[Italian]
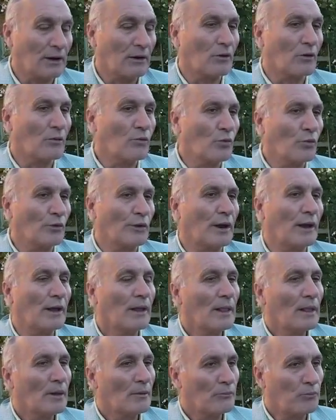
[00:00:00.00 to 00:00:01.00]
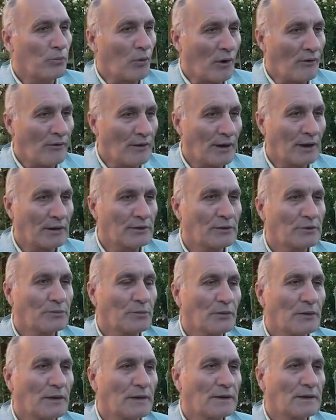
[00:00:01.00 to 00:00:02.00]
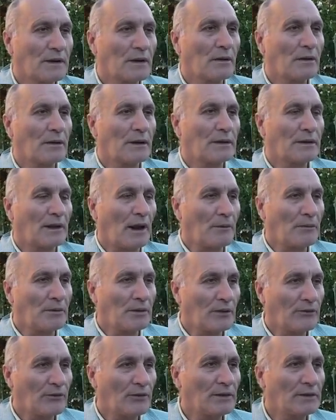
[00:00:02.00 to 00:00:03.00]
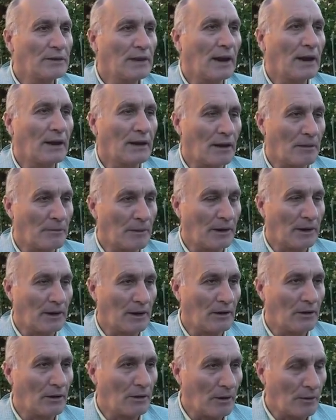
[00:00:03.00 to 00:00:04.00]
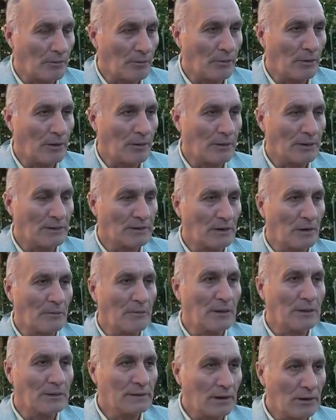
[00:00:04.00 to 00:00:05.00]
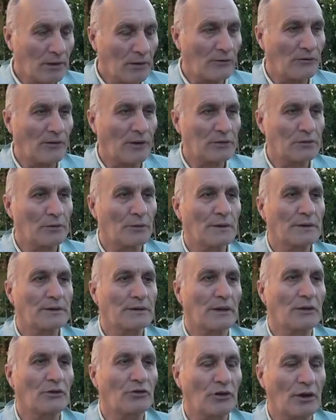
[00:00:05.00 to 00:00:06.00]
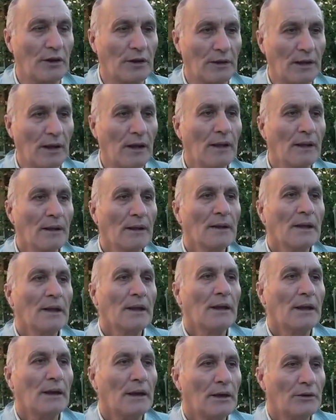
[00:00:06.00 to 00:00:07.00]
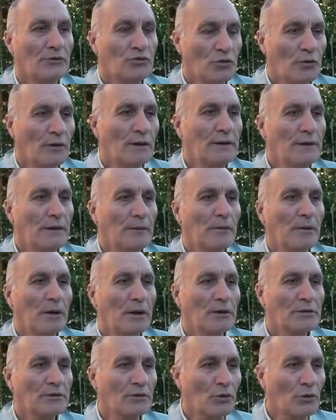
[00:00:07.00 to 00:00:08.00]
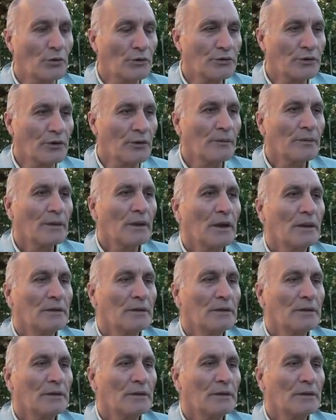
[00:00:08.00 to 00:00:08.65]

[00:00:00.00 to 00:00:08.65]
Il comune può avere a disposizione tramite Fintecra, perché eh, personalmente io ho fatto questa ricerca eh, giovedì eh, scorso,